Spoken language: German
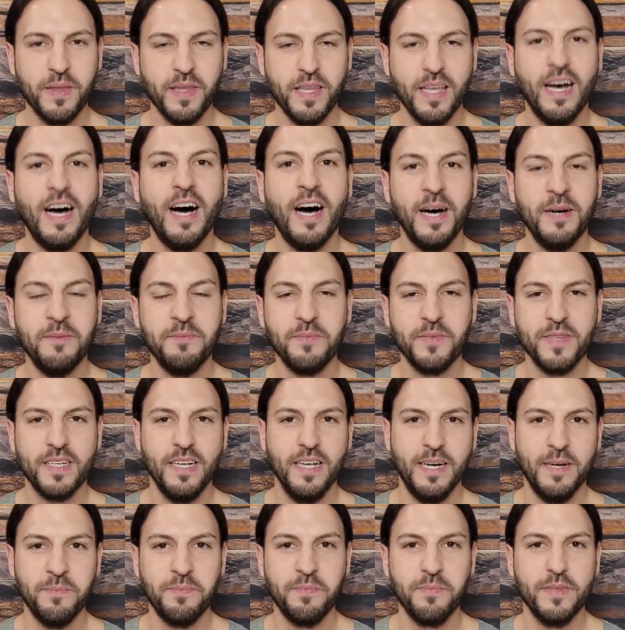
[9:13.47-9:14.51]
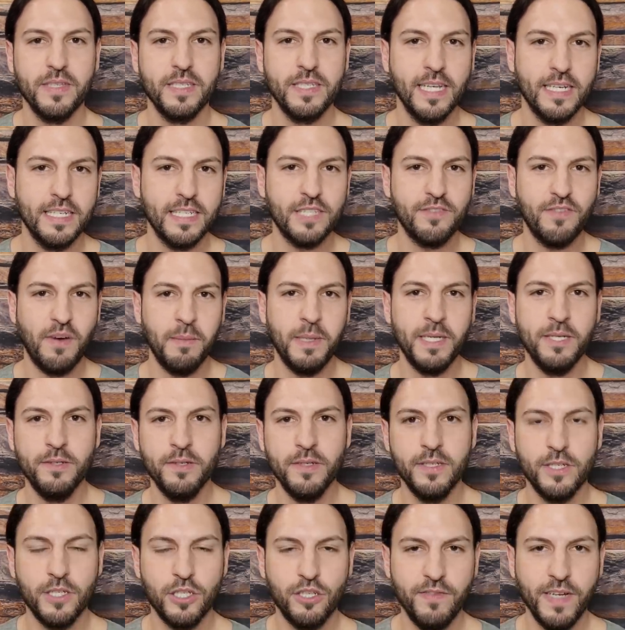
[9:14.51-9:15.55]
Aha, klar. Das hätte zwar
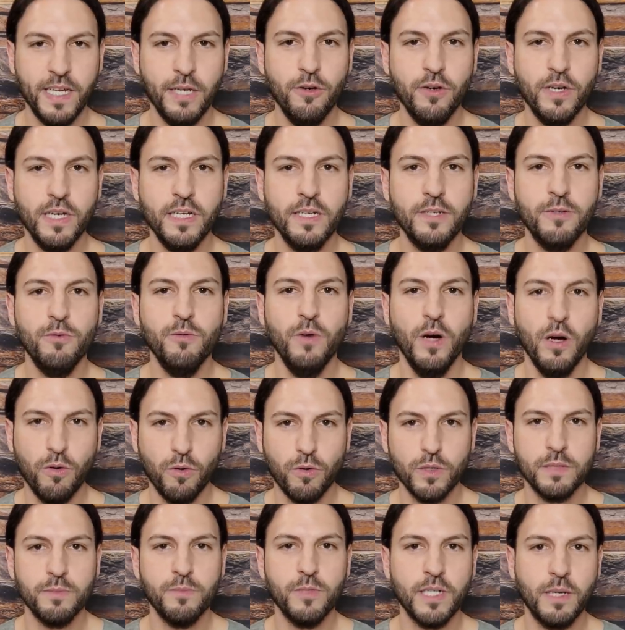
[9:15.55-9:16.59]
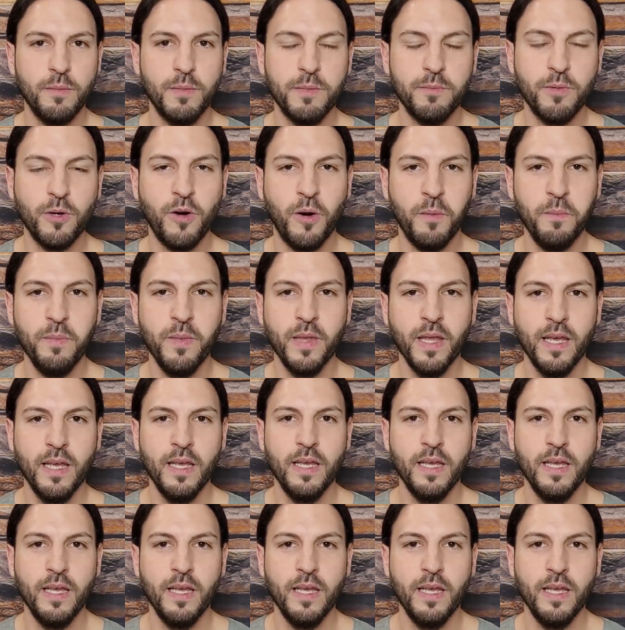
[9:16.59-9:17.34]
meine schwerhörige Urgroßmutter mitbekommen,